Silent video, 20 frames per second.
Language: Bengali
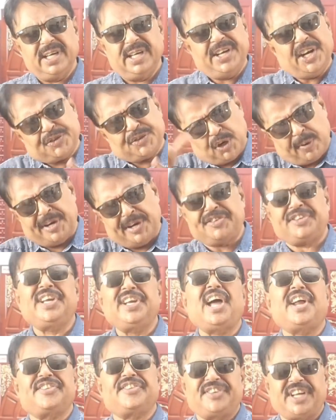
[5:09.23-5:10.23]
এটা সবাই
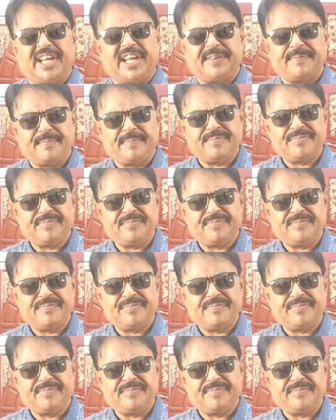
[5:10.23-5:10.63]
শিকার যায়